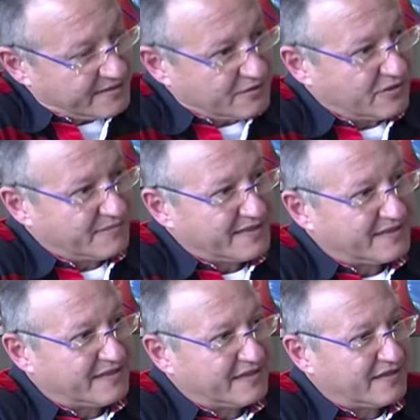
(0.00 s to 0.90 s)

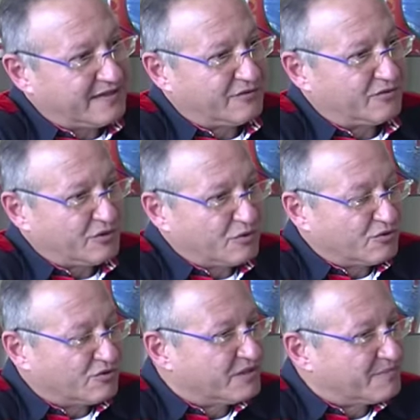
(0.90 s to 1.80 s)
Sicuramente il
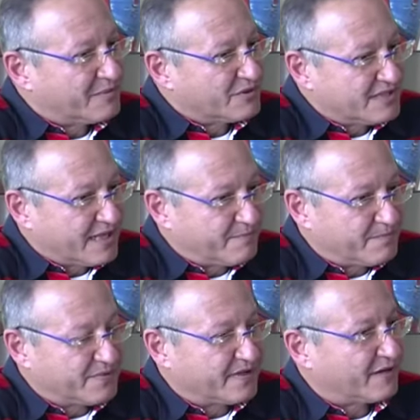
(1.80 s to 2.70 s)
neurochirurgo di primo
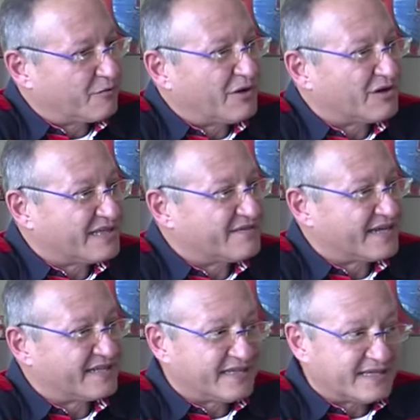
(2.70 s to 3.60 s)
step è quello che deve
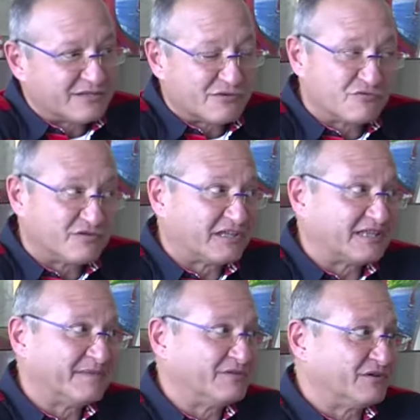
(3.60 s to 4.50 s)
dare indicazioni sul
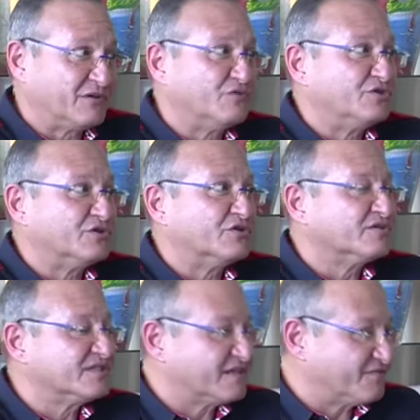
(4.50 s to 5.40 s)
trattamento chirurgico
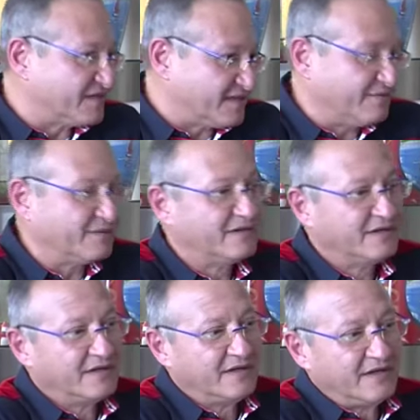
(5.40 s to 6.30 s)

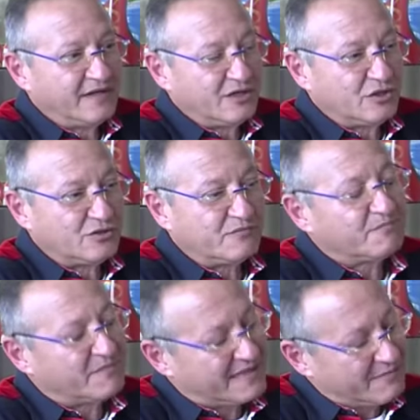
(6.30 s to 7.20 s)
conservativo.
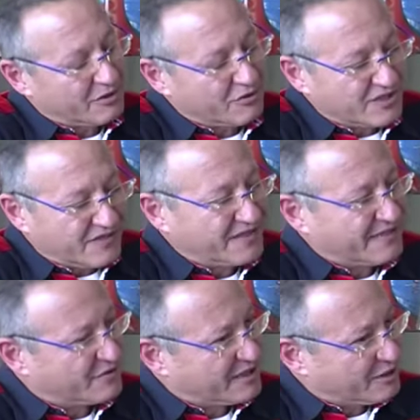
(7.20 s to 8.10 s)
Mettiamo il
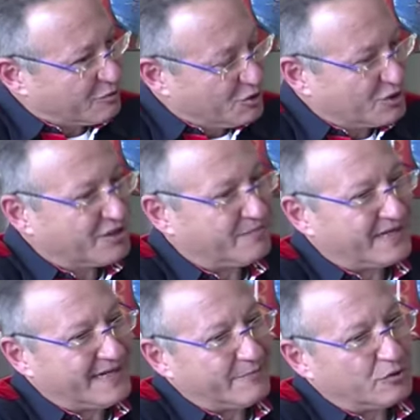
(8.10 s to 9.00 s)
conservativo, del chirurgico ne
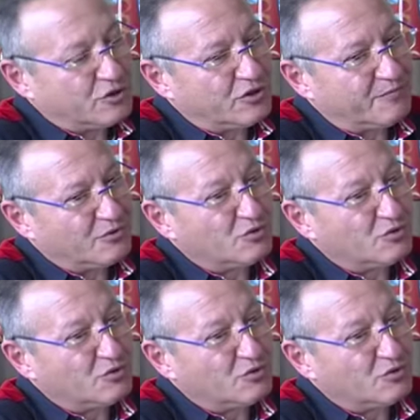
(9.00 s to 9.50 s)
parliamo dopo.